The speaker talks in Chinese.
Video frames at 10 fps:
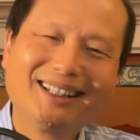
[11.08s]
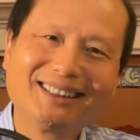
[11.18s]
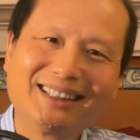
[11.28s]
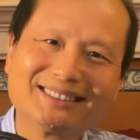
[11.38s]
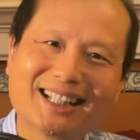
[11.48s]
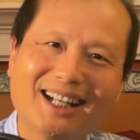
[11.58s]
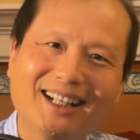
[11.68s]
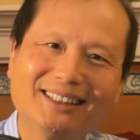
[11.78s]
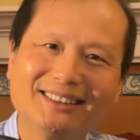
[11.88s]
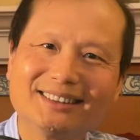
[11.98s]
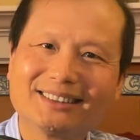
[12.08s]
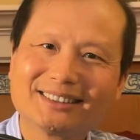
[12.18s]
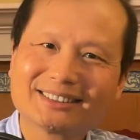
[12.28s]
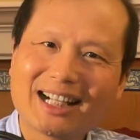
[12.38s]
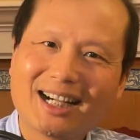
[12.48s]
呃，在
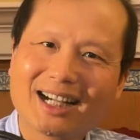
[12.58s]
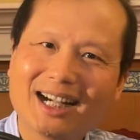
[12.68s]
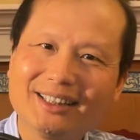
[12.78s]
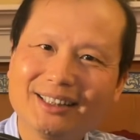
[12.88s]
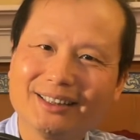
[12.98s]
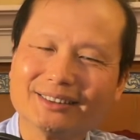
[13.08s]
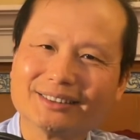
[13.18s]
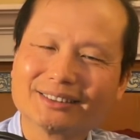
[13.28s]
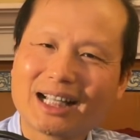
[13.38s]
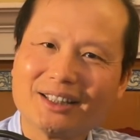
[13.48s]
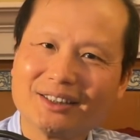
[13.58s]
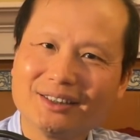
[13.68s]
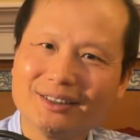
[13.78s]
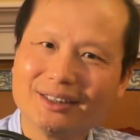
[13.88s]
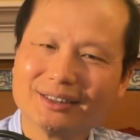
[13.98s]
上甘岭战
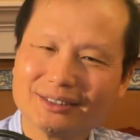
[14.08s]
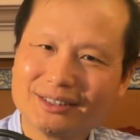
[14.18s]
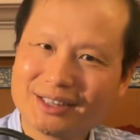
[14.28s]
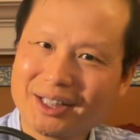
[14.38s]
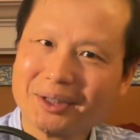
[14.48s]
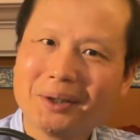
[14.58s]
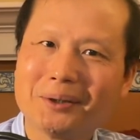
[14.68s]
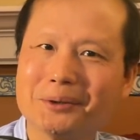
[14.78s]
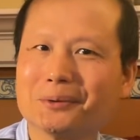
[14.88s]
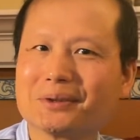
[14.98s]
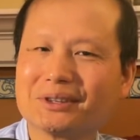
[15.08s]
役的前后，